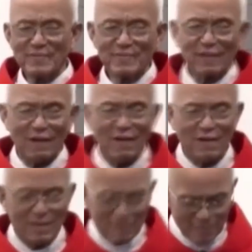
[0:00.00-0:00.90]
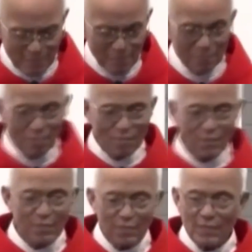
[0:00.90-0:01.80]
Đó
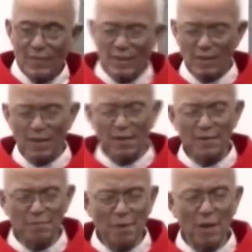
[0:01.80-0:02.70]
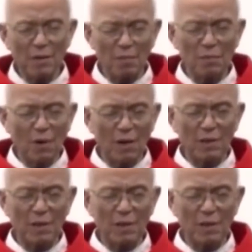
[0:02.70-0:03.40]
rồi mời cộng đoàn